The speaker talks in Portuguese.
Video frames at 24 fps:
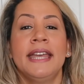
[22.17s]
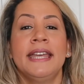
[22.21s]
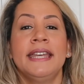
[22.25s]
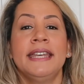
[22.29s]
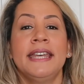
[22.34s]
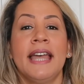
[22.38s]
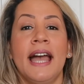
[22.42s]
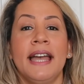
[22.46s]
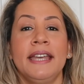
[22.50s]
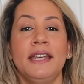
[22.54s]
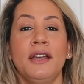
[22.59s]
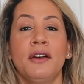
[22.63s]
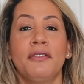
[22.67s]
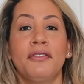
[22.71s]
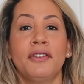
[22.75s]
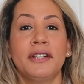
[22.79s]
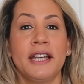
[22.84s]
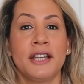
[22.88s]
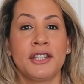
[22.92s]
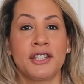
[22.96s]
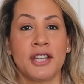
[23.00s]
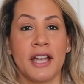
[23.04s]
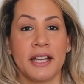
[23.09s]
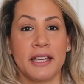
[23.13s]
e aí eu vou
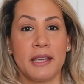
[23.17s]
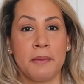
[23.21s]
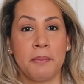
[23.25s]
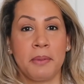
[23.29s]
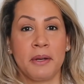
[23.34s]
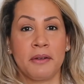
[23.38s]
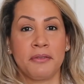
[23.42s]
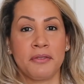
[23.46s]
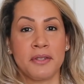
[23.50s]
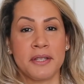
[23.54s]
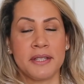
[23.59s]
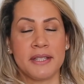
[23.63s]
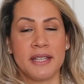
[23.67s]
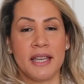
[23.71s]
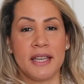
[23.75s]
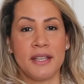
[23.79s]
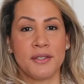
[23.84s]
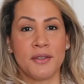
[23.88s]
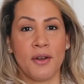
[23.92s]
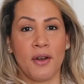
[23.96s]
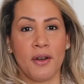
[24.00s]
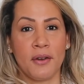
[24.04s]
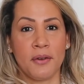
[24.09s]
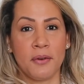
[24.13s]
deixar aqui para
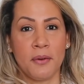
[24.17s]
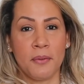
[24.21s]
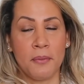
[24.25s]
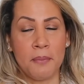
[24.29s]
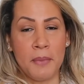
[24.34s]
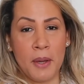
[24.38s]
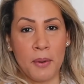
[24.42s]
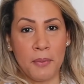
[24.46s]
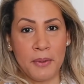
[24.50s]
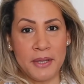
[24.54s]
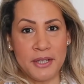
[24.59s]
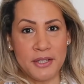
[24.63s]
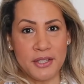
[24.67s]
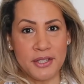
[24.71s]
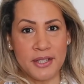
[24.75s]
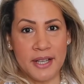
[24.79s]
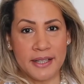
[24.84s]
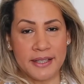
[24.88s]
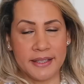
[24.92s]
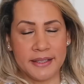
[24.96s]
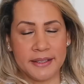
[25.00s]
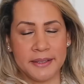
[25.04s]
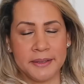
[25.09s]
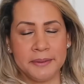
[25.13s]
vocês ó o meu
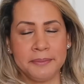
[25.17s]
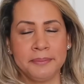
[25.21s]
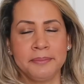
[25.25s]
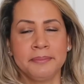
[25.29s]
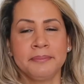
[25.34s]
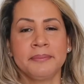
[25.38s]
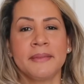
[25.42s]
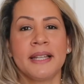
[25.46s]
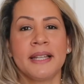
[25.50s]
Instagram,